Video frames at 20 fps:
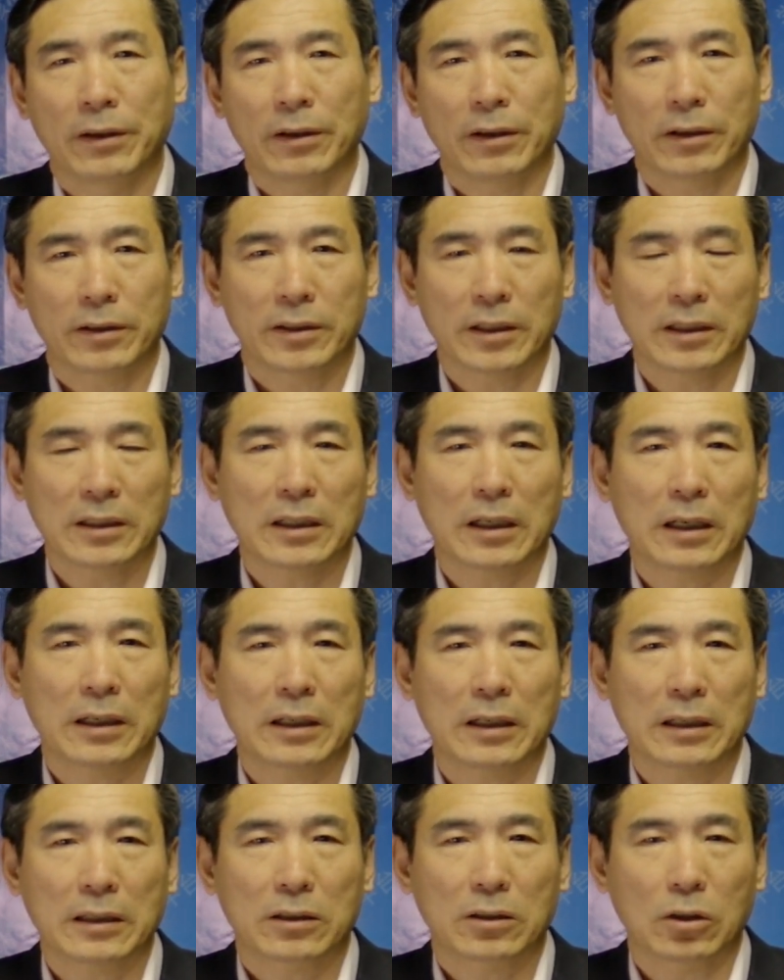呃，人家
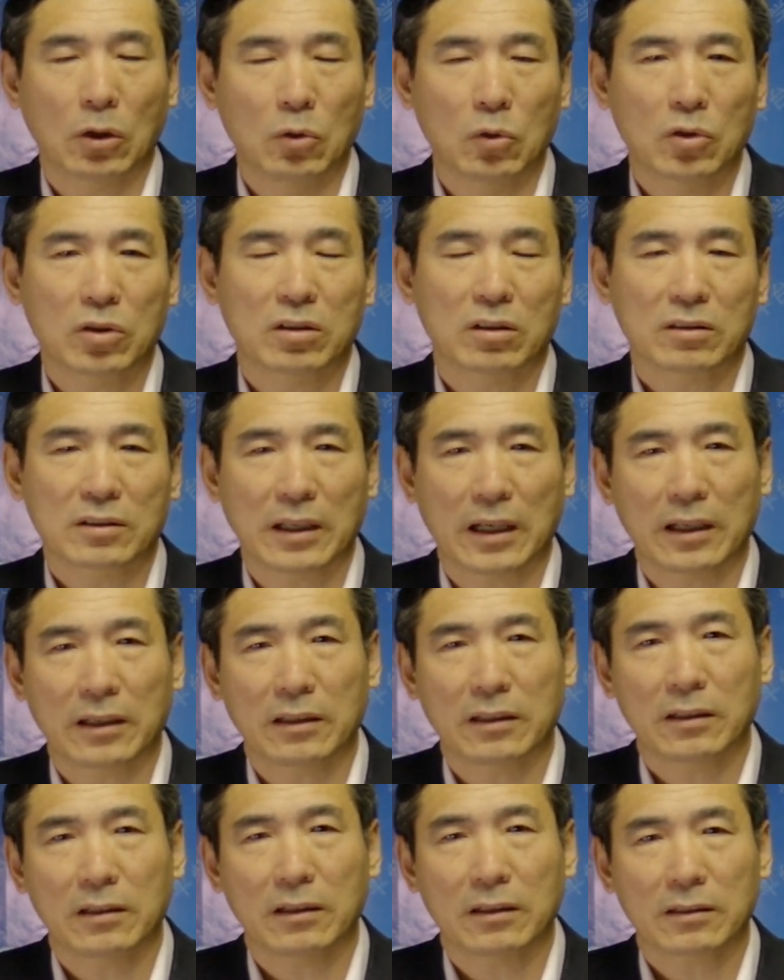呢都是在
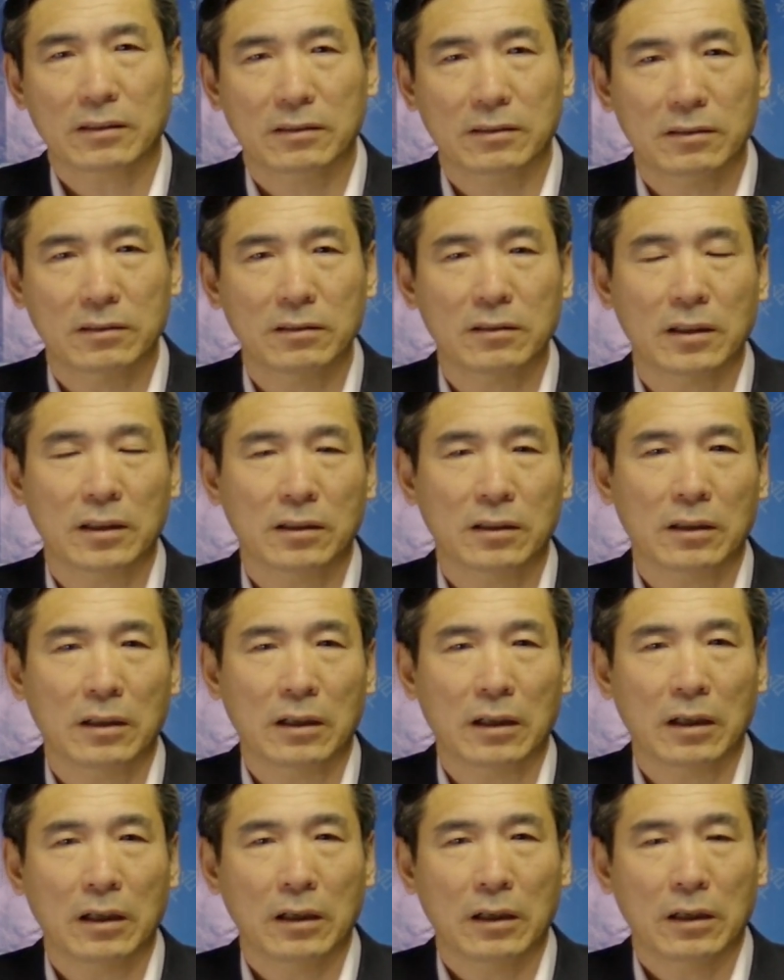一个私人
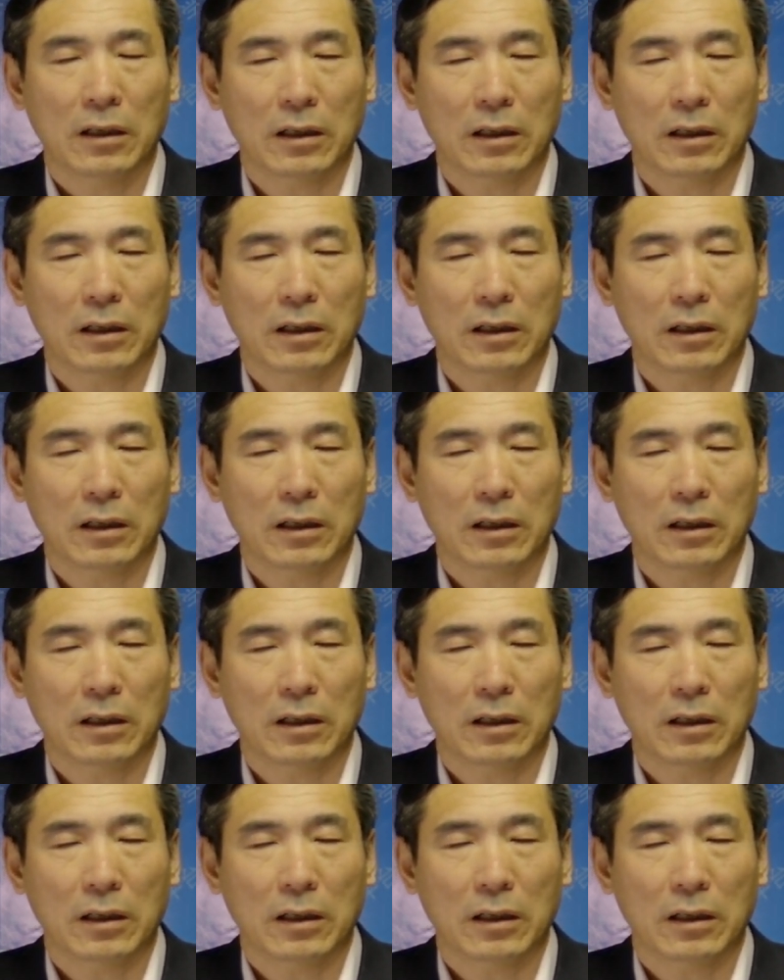的